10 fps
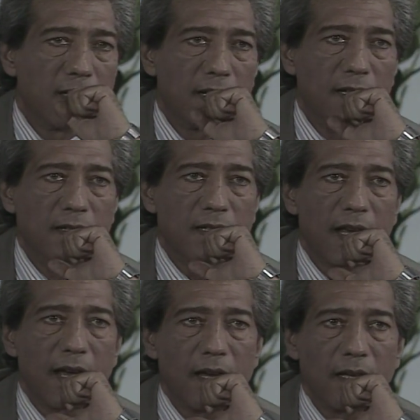حسين
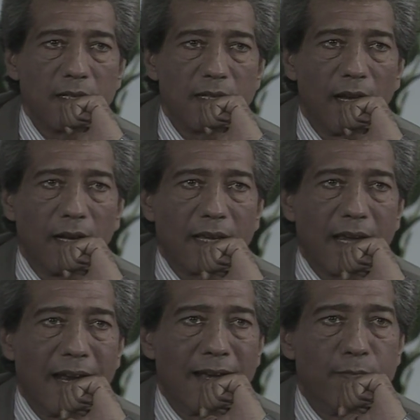زاهر زي
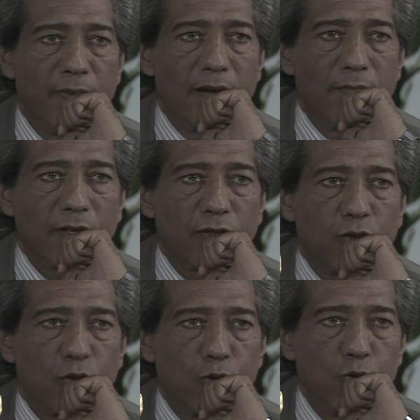الكلب
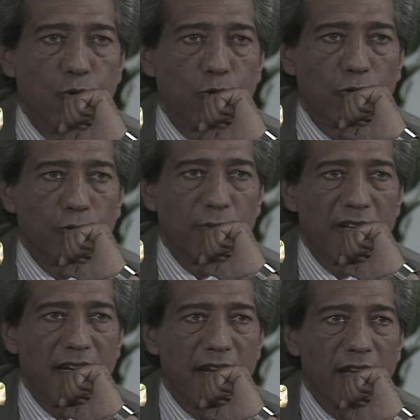المسعور
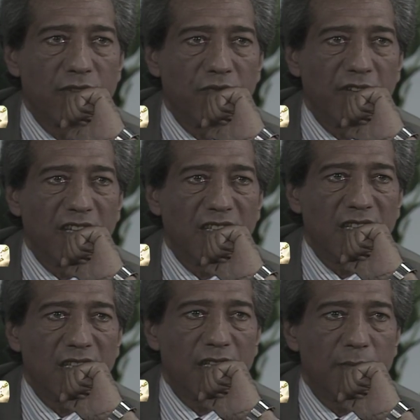بينهش في
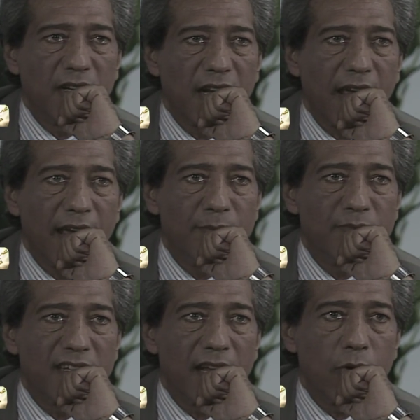جتتي من
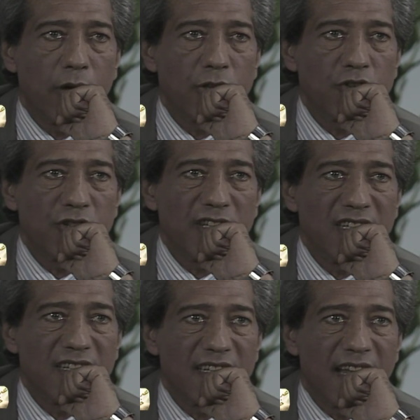خمسة
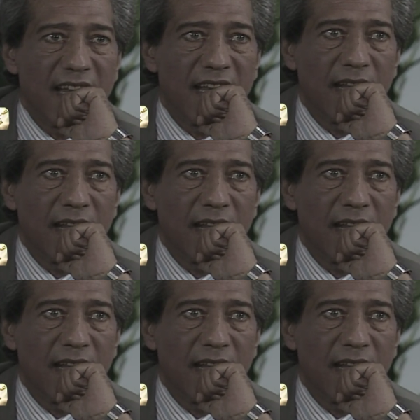وعشرين سنة